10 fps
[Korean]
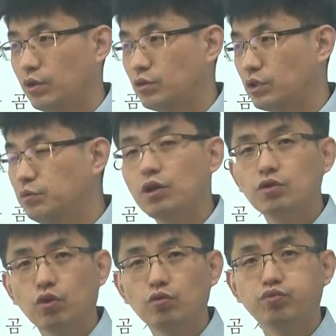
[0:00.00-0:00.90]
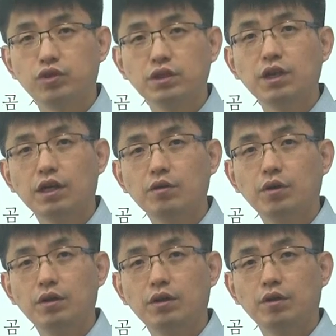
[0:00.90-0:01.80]
그 침대는 저는
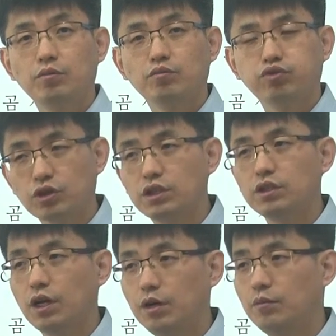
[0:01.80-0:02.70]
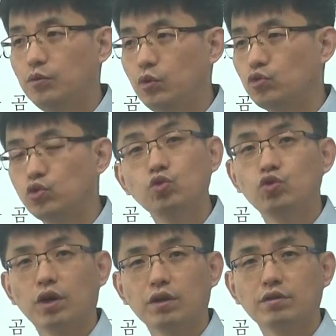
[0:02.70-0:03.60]
푹신하기만 함, 푹신하면 좋은
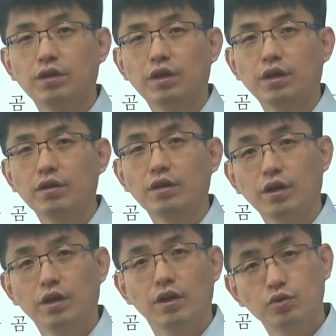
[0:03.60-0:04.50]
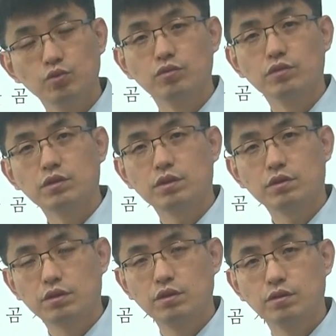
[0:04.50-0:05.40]
줄 알았는데 이게 좀
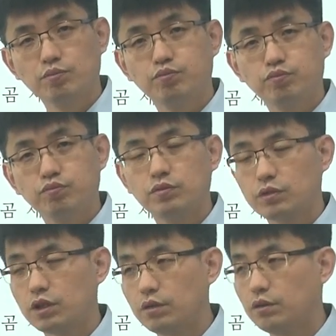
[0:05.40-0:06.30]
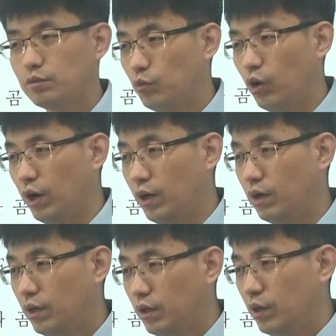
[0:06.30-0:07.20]
그 뭐야
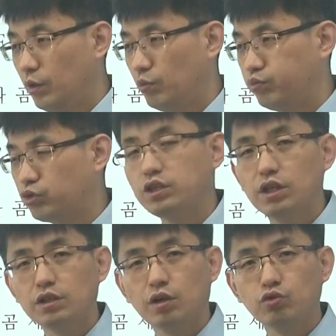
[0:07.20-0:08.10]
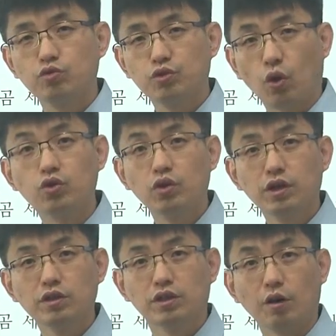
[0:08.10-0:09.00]
푹신하지 않고 좀
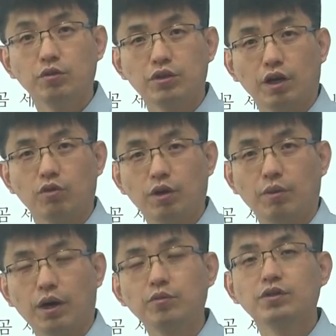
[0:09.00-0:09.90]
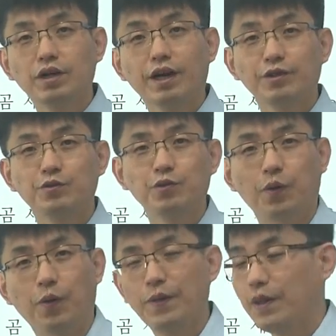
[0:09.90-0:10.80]
적절해야지 잠이 잘 오나 봐 아무튼
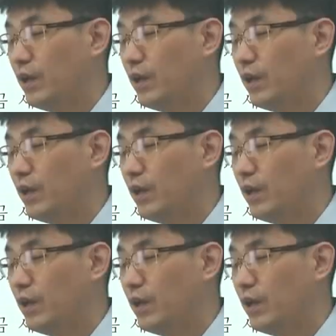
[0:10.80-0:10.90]
그래가지고